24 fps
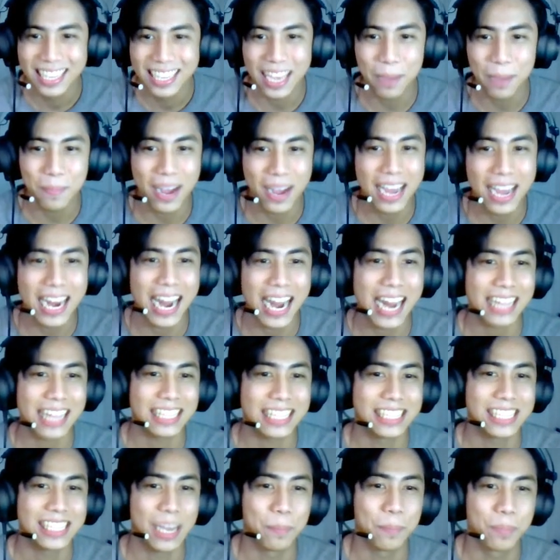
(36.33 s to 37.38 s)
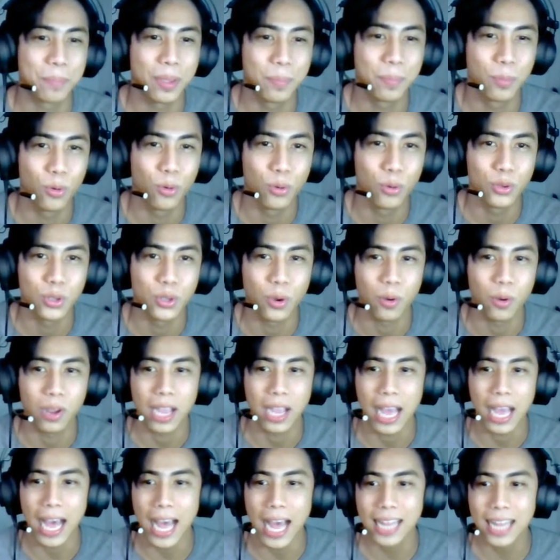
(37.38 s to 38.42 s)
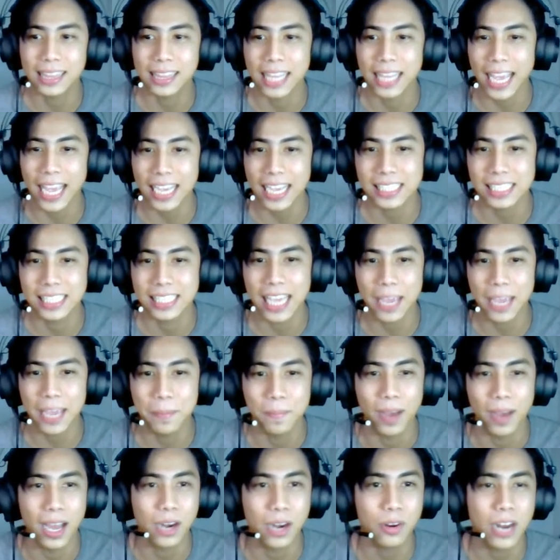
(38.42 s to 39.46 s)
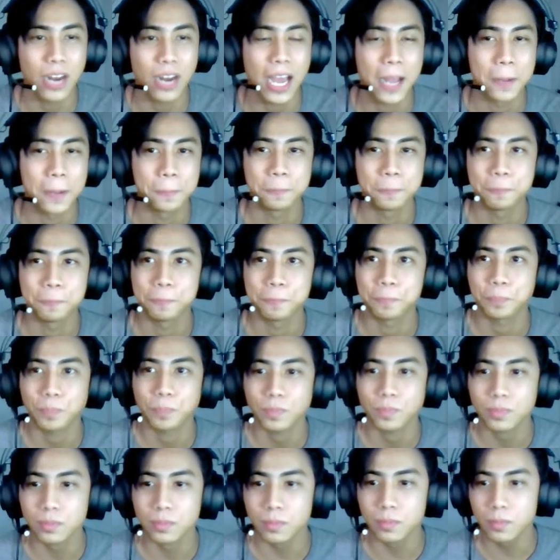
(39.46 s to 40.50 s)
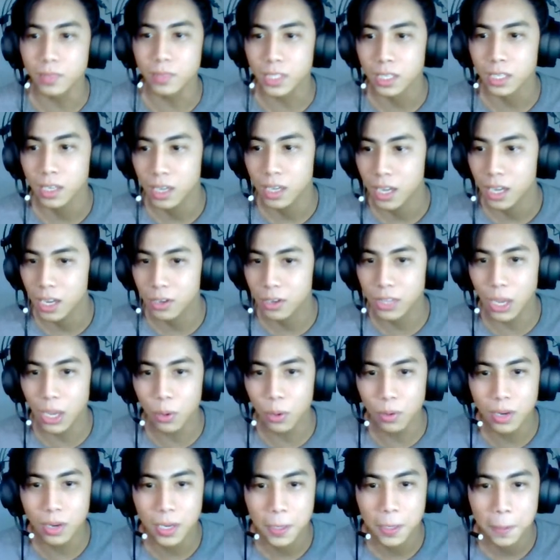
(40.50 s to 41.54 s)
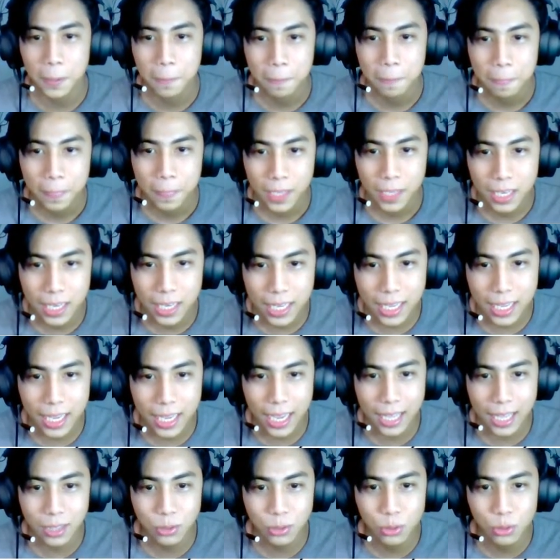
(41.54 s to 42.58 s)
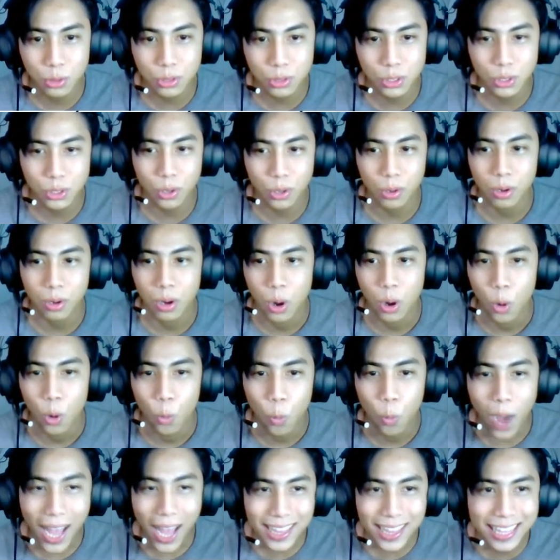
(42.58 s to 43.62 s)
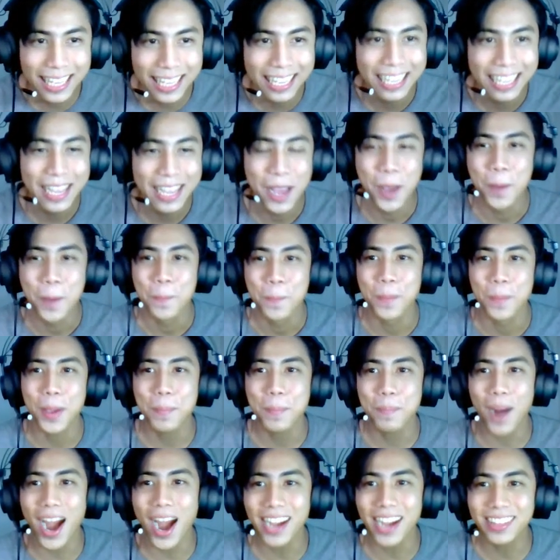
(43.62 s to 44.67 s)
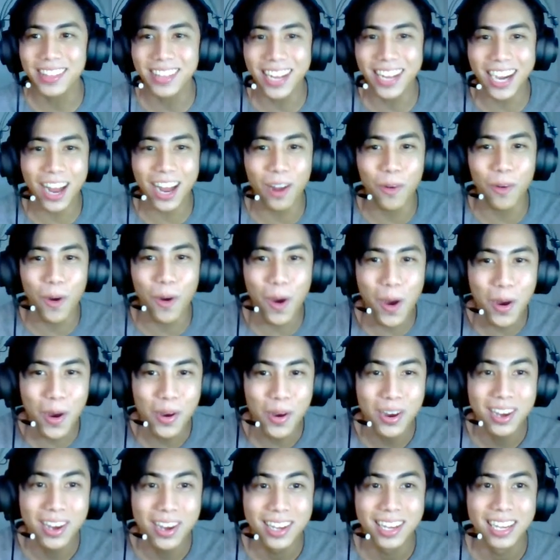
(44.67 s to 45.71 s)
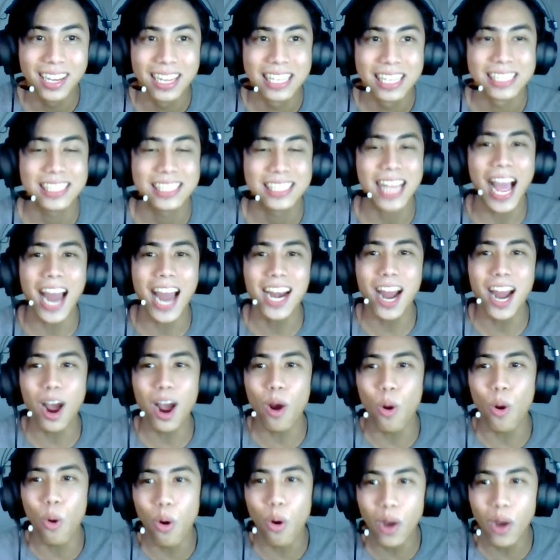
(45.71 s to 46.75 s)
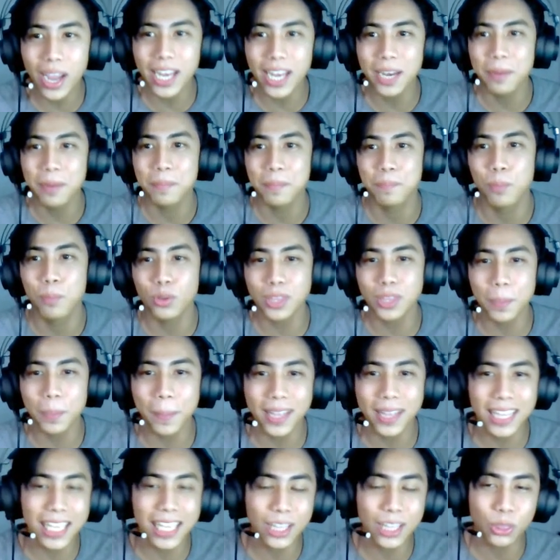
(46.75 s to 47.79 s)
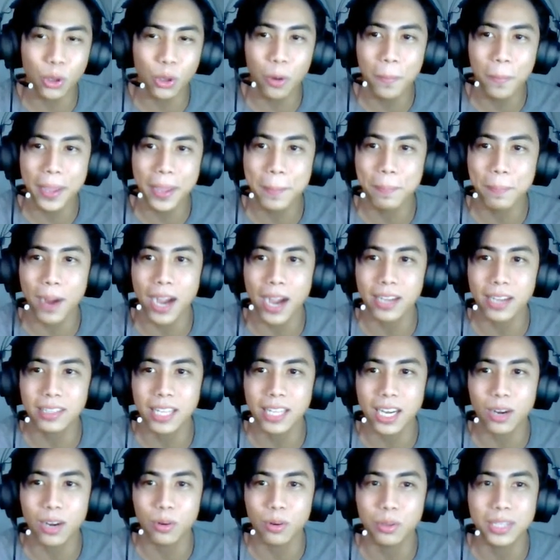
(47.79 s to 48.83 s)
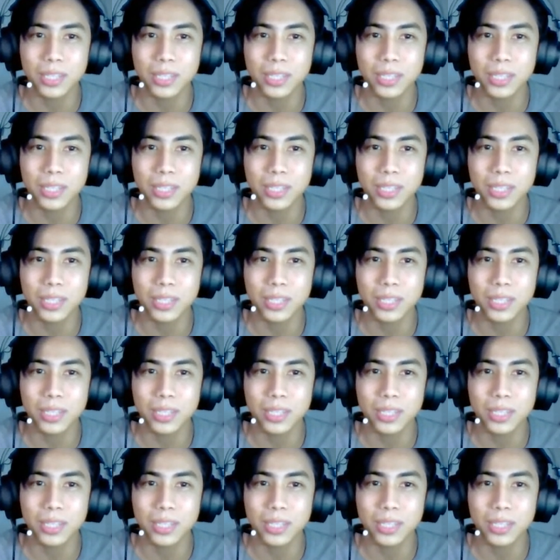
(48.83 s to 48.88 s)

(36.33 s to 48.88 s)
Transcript: Kaya pangalan natin siya Bibuyog. At next game. Ano na? Ano daw? Click and choose your... What? May partner ako? Sana oil! Buti pa dito may partner ako.